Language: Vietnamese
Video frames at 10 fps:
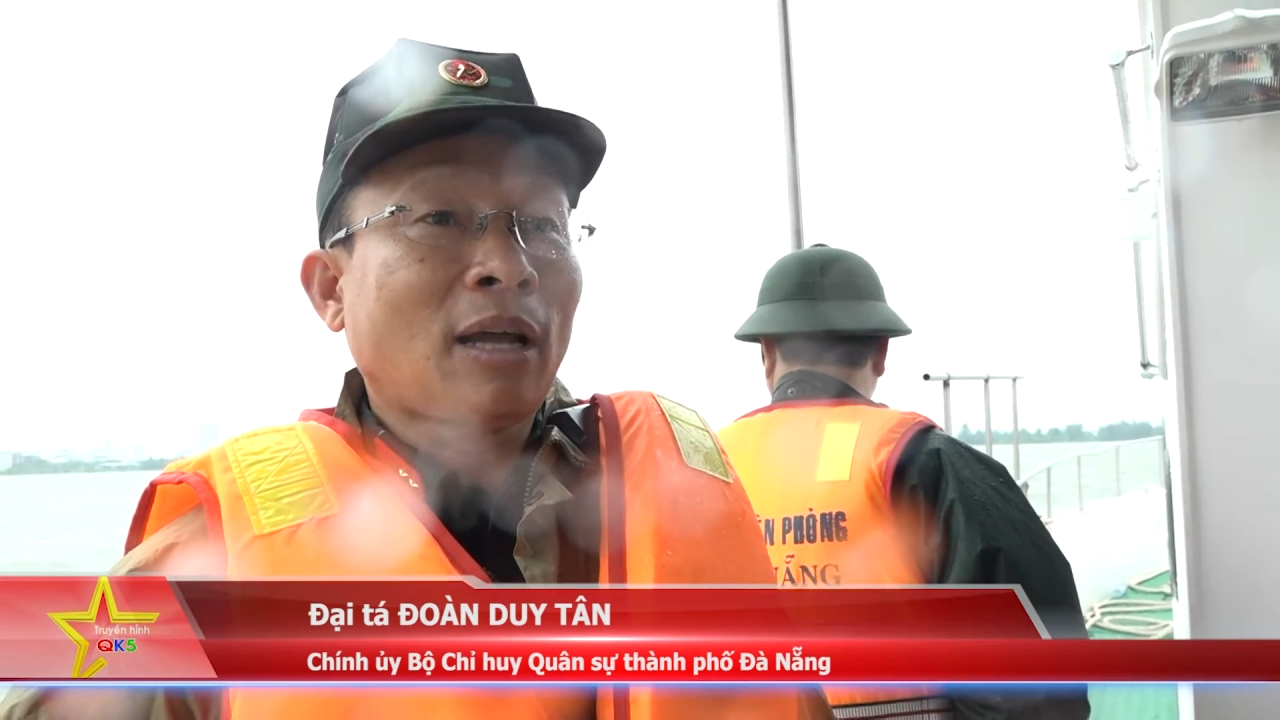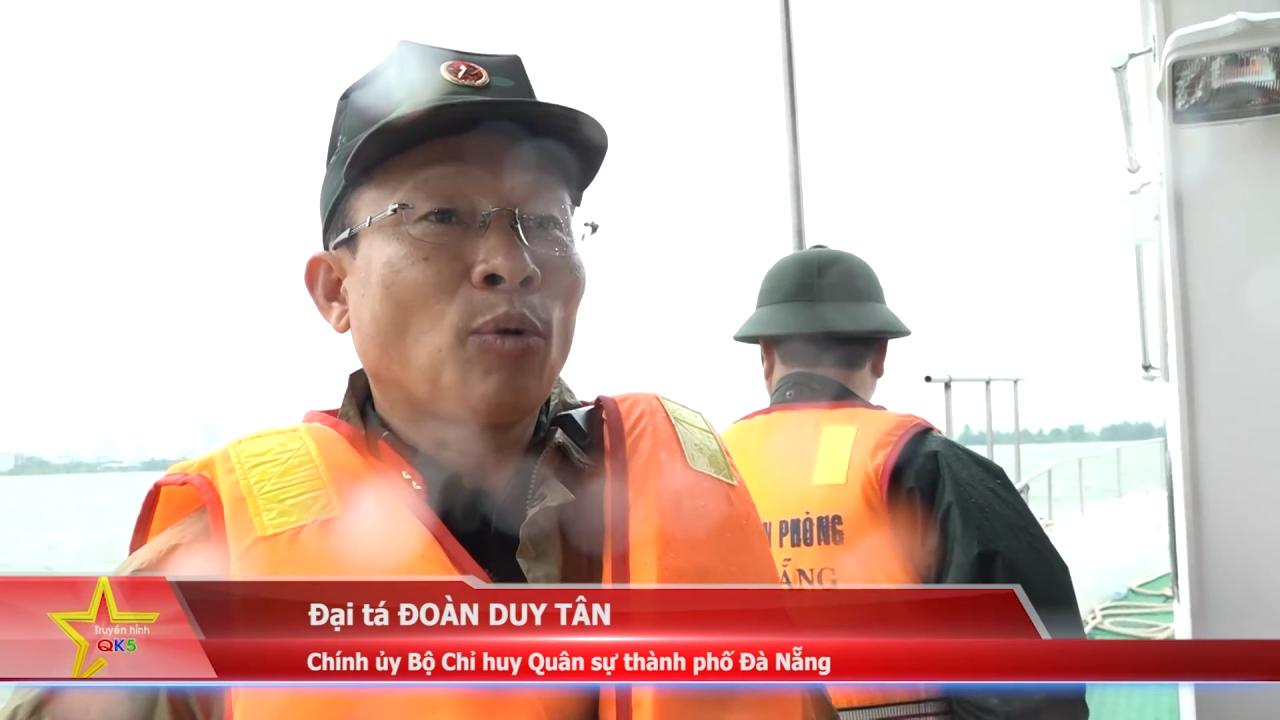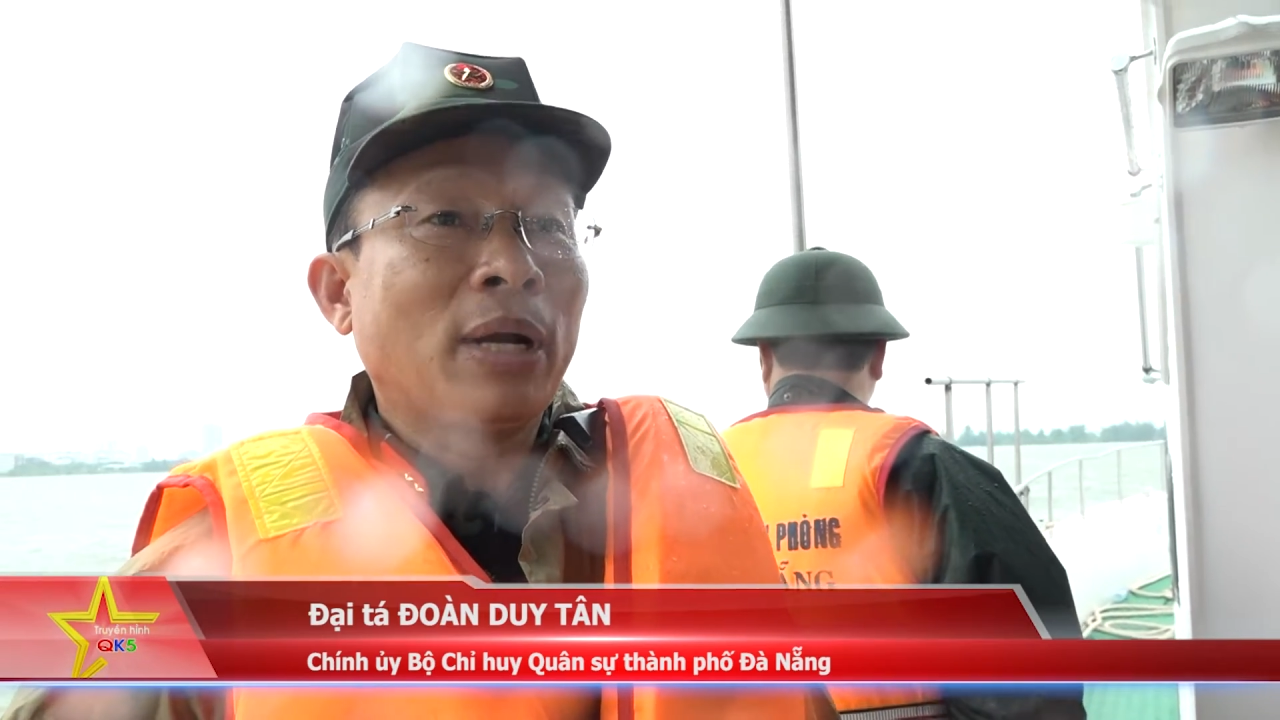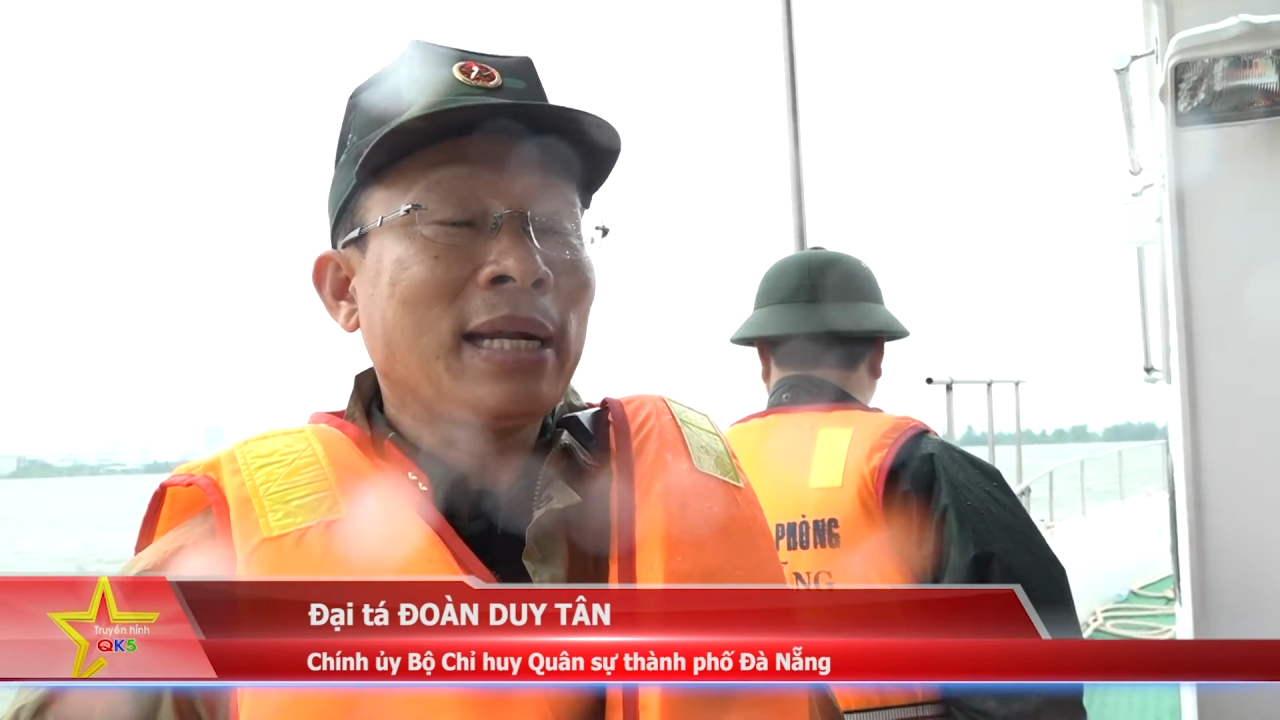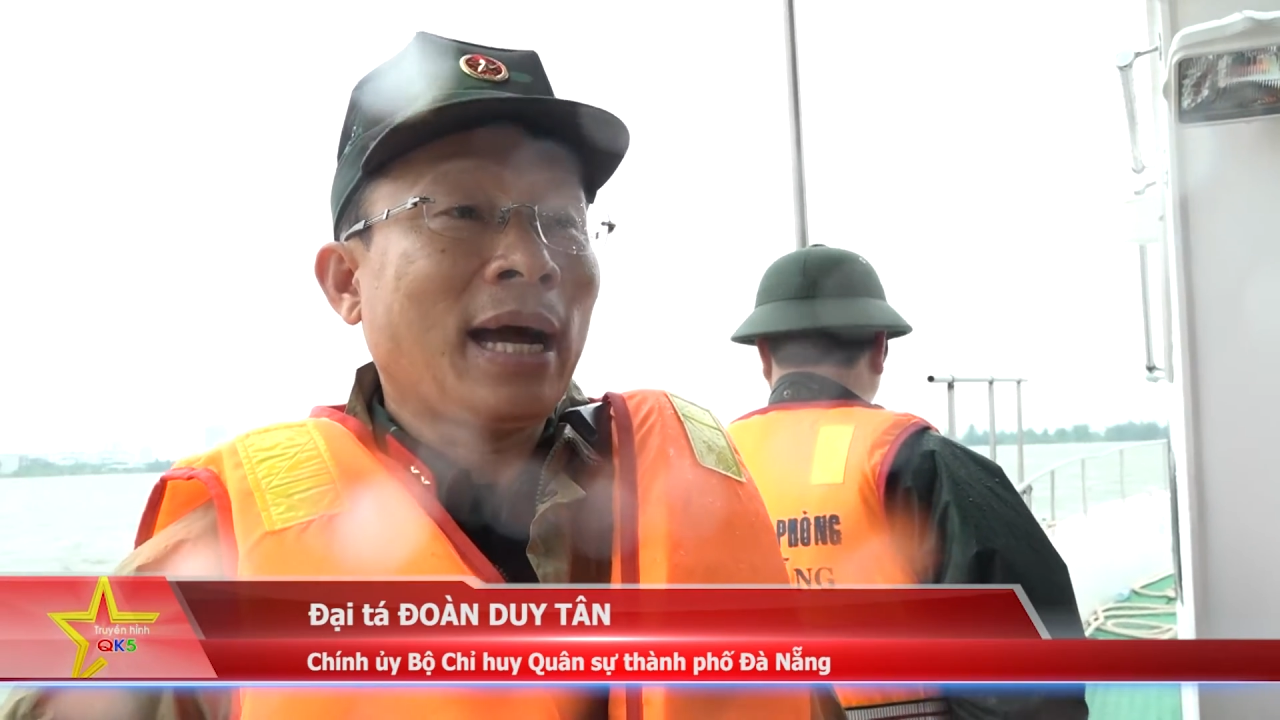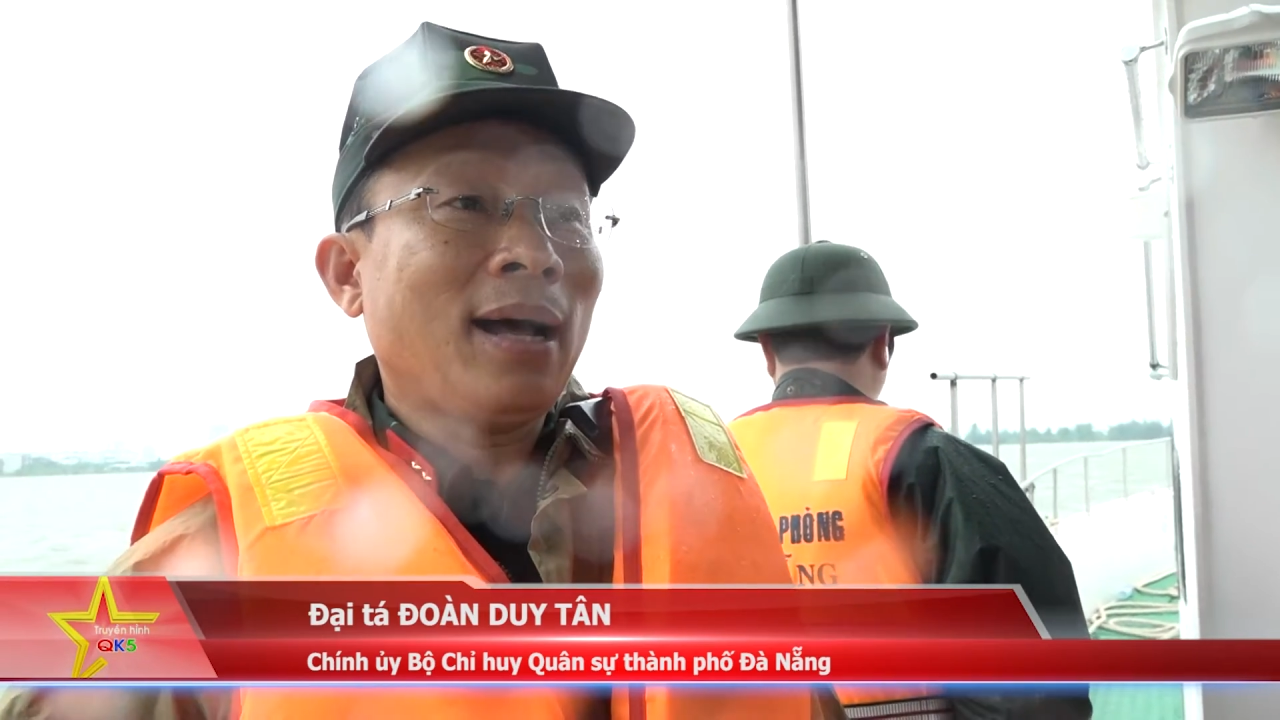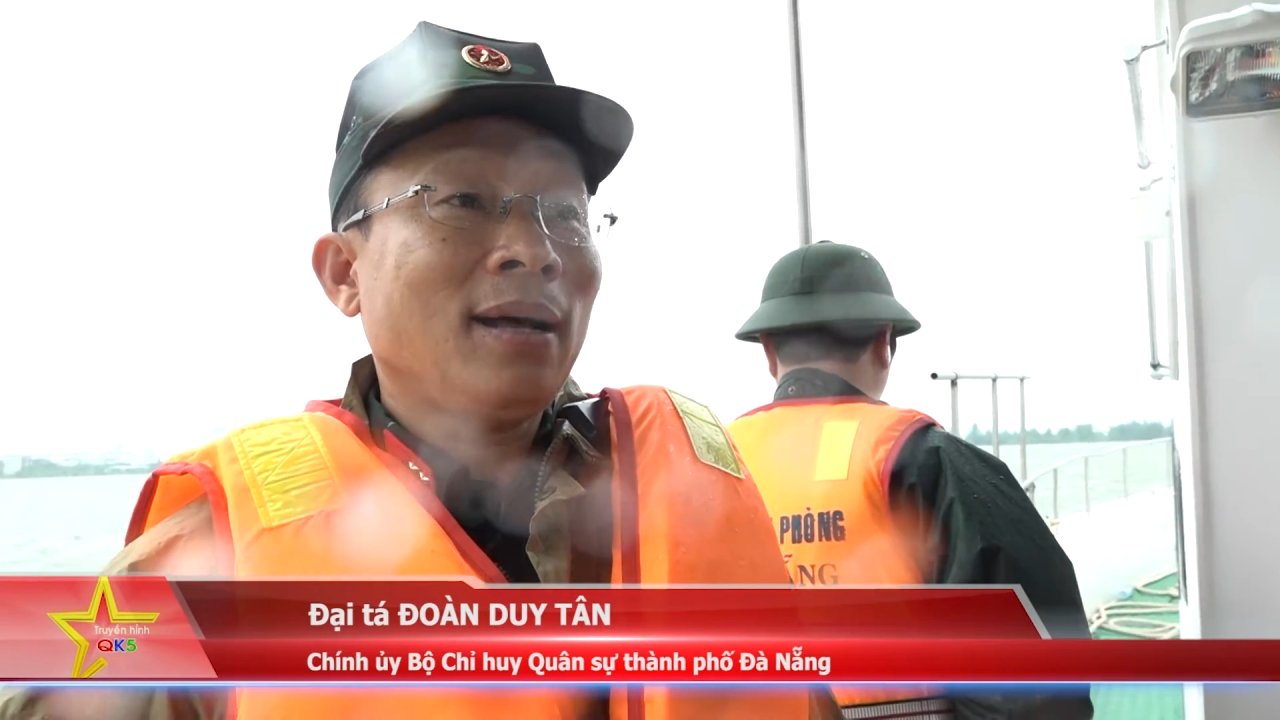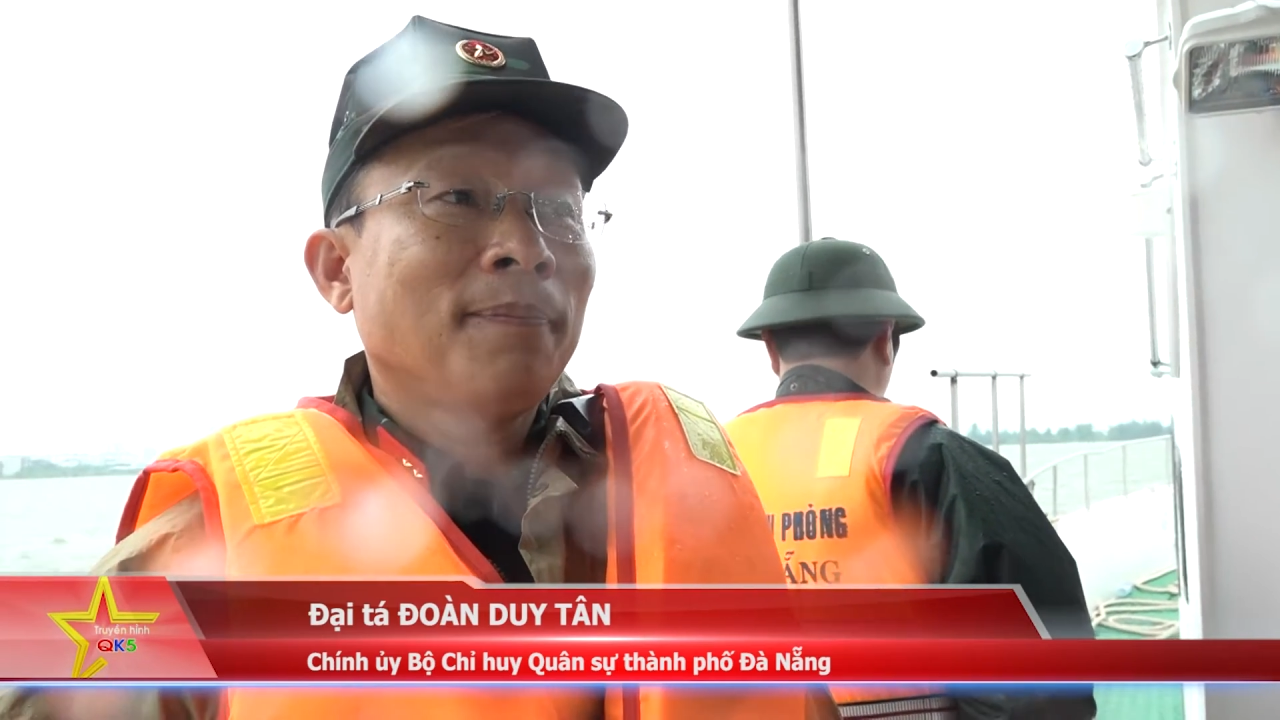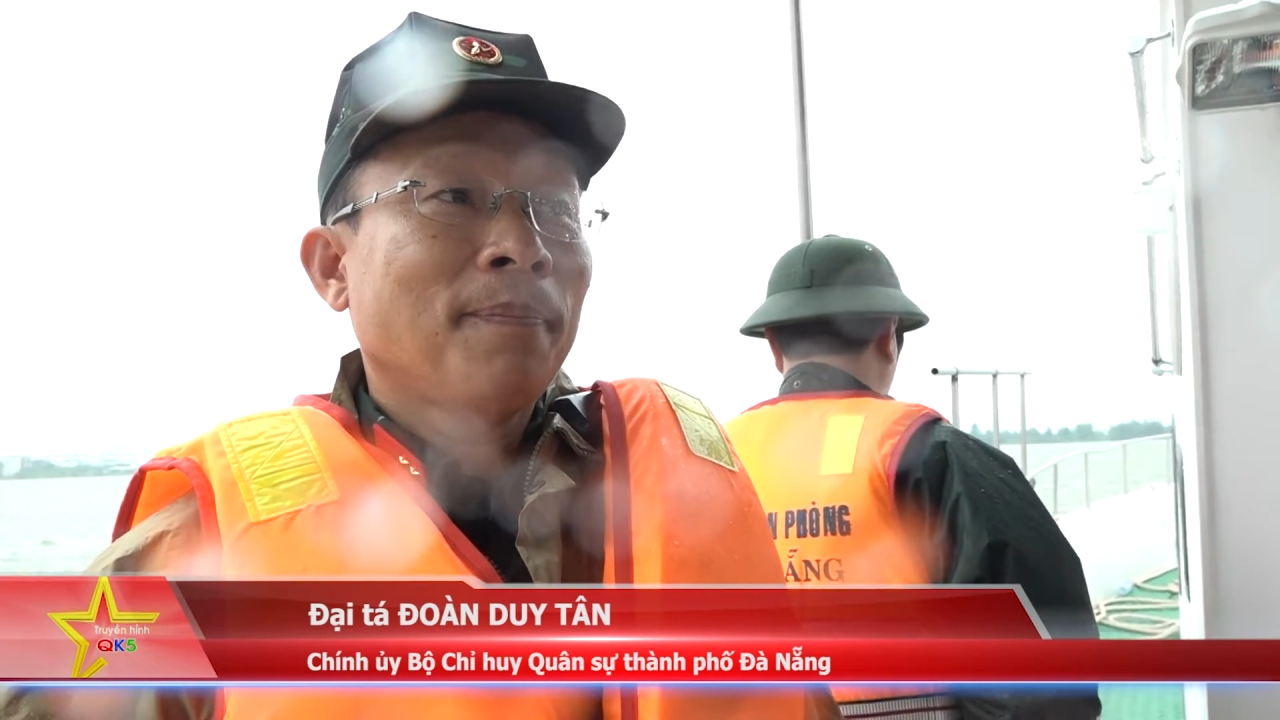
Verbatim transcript: tàu đánh cá